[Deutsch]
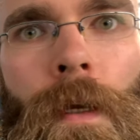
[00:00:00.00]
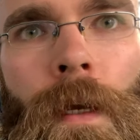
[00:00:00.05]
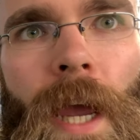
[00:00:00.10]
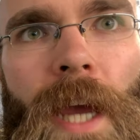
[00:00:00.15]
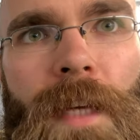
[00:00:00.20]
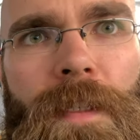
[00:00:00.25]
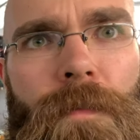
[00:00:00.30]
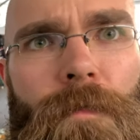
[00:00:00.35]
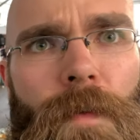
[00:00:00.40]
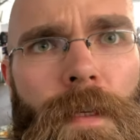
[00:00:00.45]

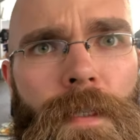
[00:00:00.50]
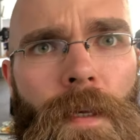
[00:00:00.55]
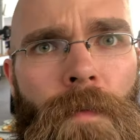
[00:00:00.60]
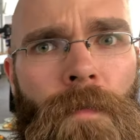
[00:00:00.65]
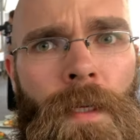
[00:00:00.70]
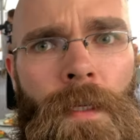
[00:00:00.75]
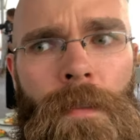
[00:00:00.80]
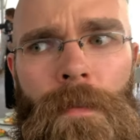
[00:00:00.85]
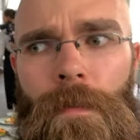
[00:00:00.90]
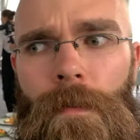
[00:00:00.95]
Essen wird
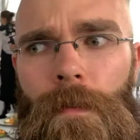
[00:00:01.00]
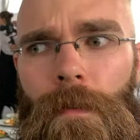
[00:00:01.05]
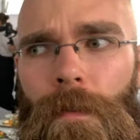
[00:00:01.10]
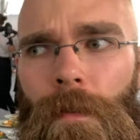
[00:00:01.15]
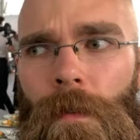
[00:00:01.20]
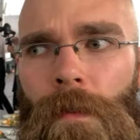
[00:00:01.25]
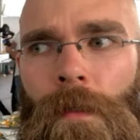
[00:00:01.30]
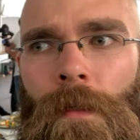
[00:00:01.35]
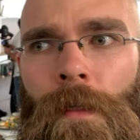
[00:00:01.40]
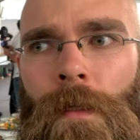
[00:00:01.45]
serviert,
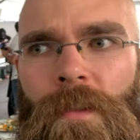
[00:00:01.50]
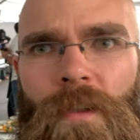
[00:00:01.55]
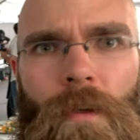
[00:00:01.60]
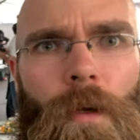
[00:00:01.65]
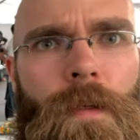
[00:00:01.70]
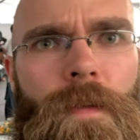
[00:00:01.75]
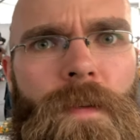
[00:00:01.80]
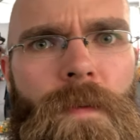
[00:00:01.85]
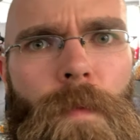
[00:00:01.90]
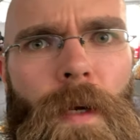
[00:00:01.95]
die
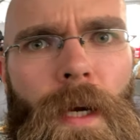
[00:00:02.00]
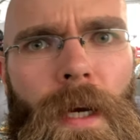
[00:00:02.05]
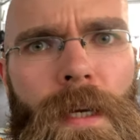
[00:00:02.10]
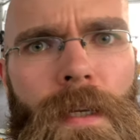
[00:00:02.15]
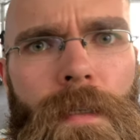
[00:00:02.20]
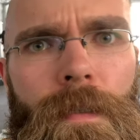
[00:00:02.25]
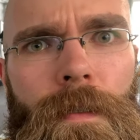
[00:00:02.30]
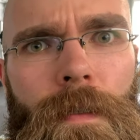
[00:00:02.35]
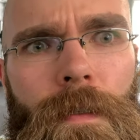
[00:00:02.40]
Leute sind bereit.